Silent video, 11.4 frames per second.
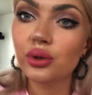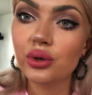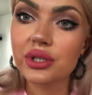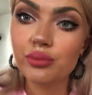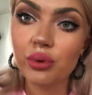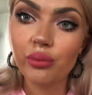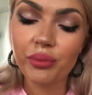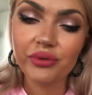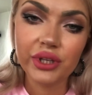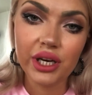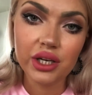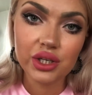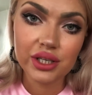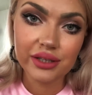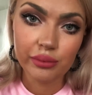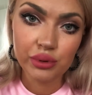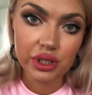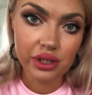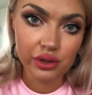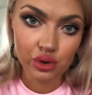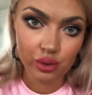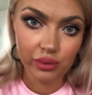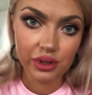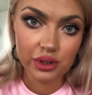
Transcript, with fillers: то есть, по-моему, повторяющихся вообще не должно быть